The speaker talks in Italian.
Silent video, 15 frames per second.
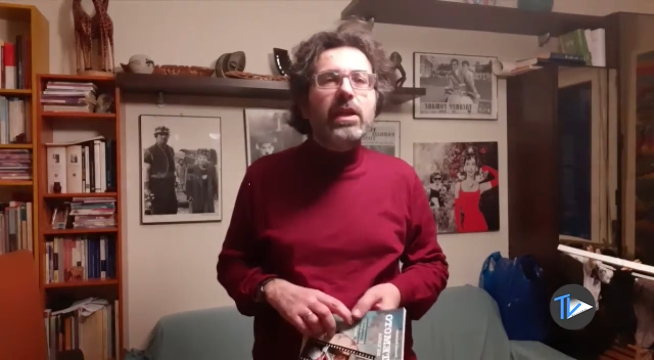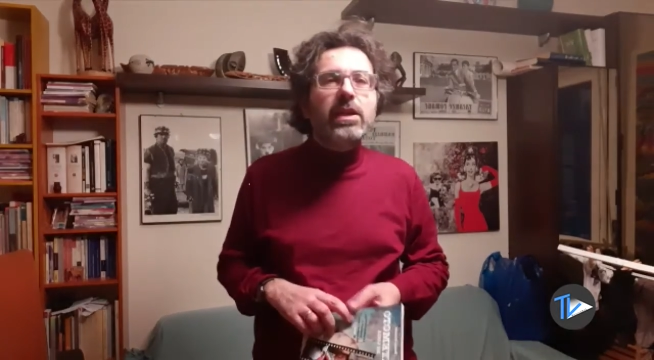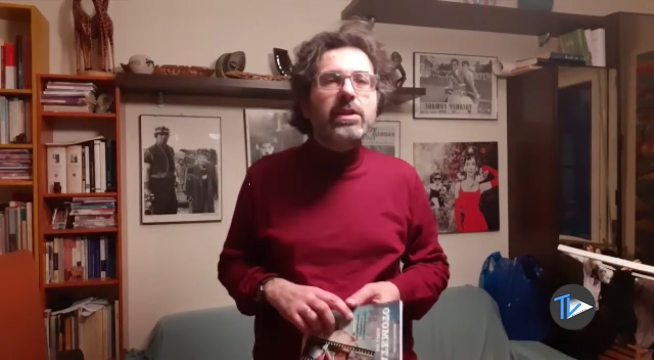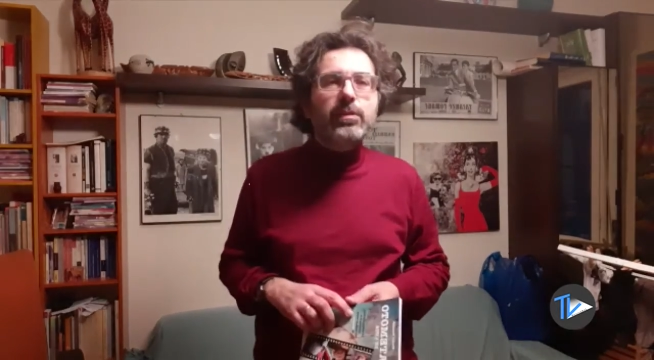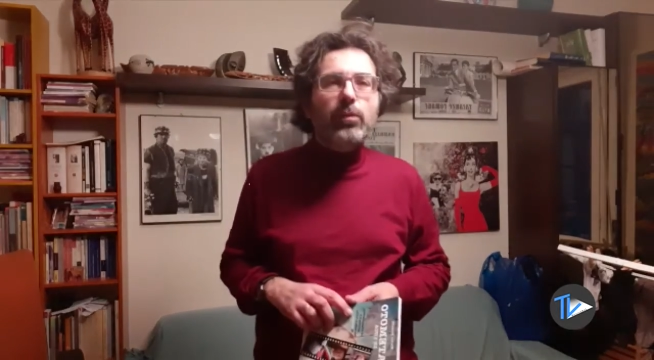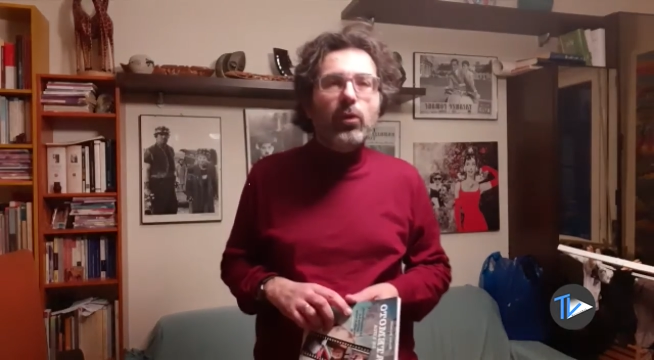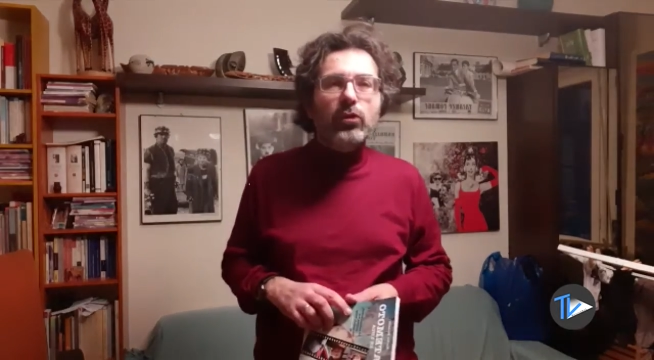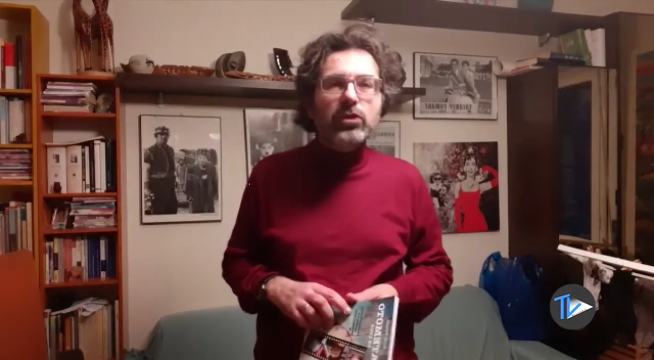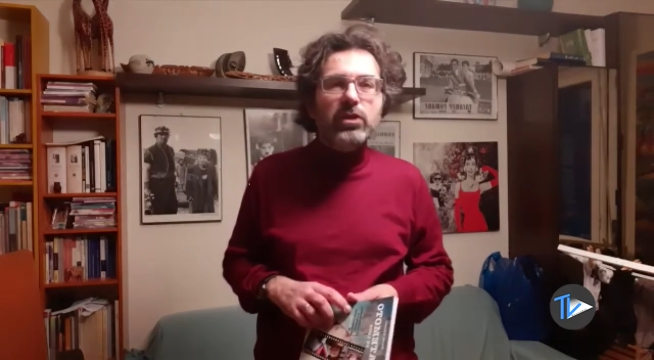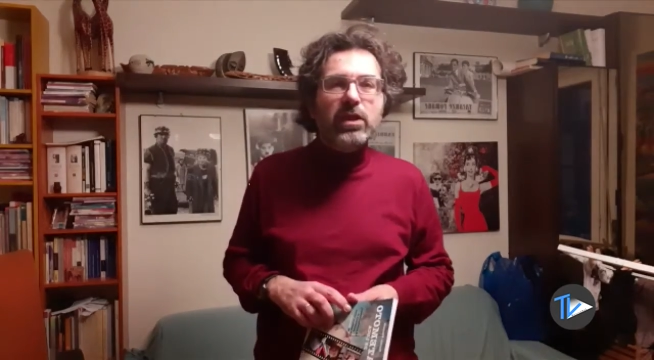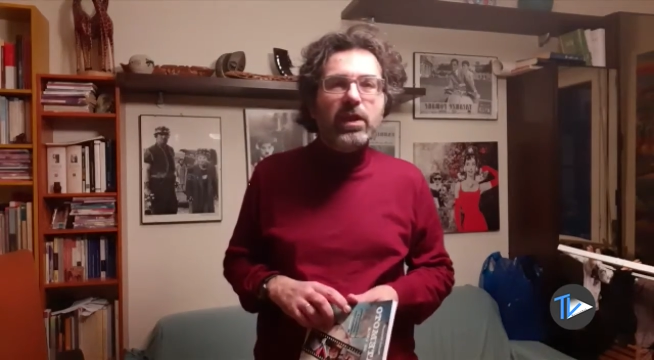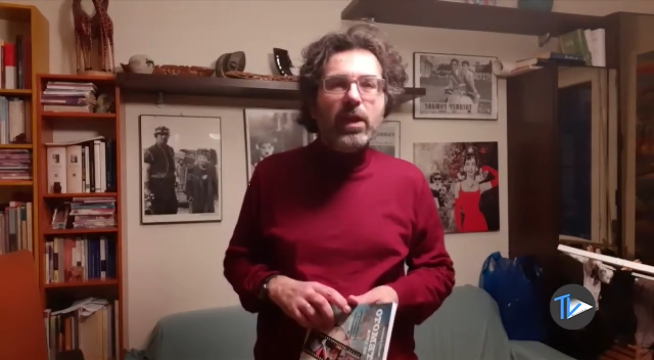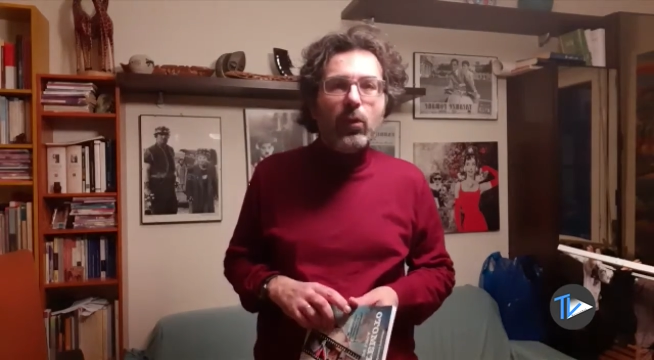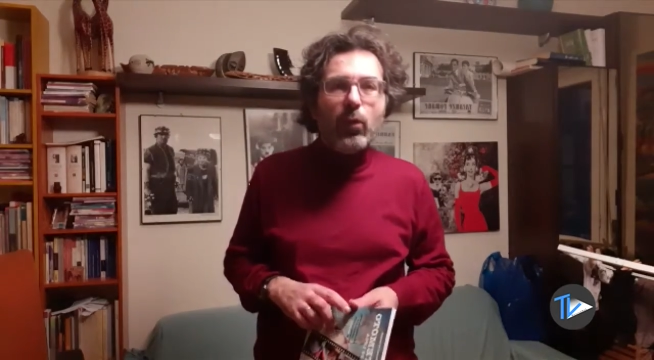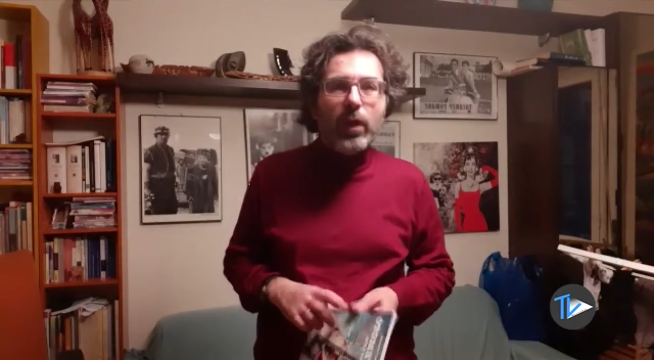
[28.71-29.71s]
risposte
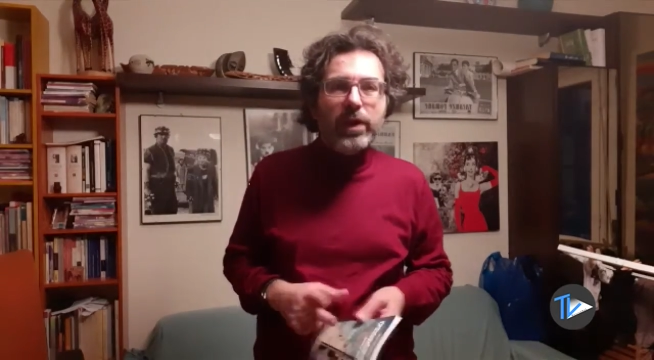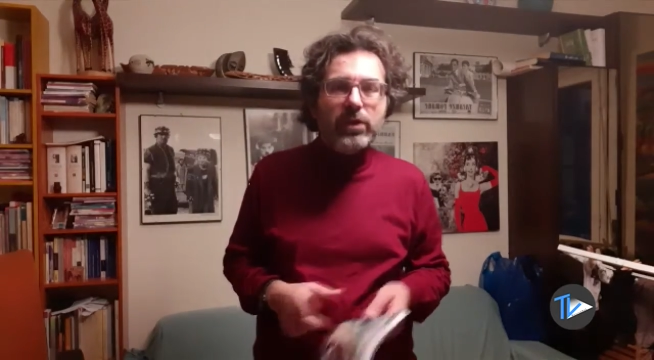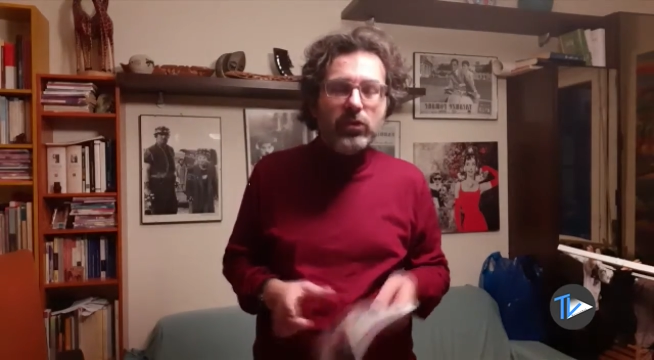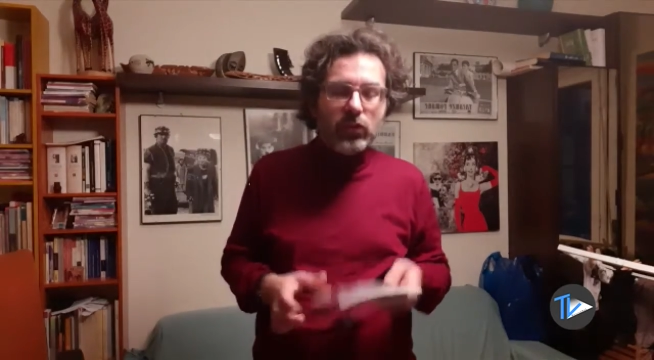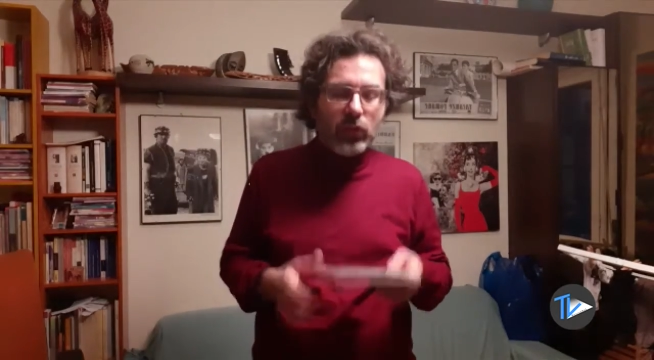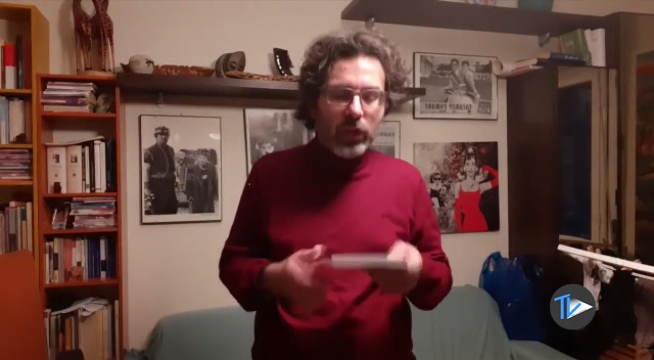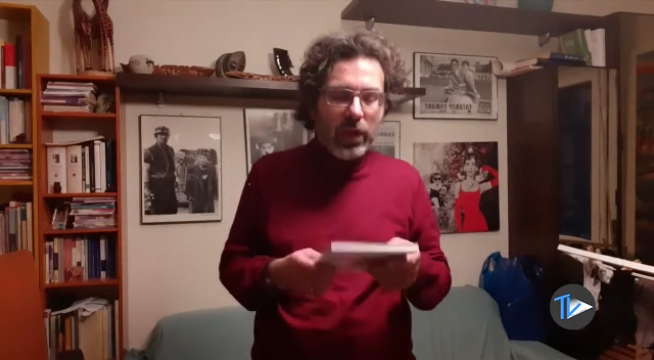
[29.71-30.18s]
da questo.